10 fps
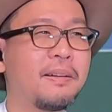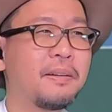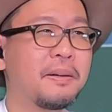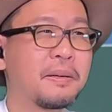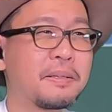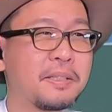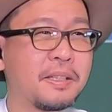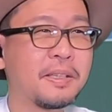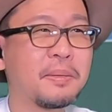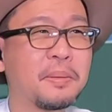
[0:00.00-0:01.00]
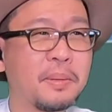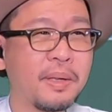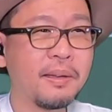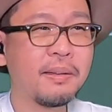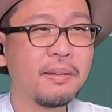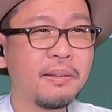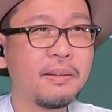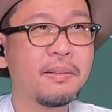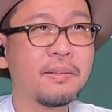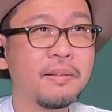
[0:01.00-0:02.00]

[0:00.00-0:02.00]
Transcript: ああ、櫛田さんのことね。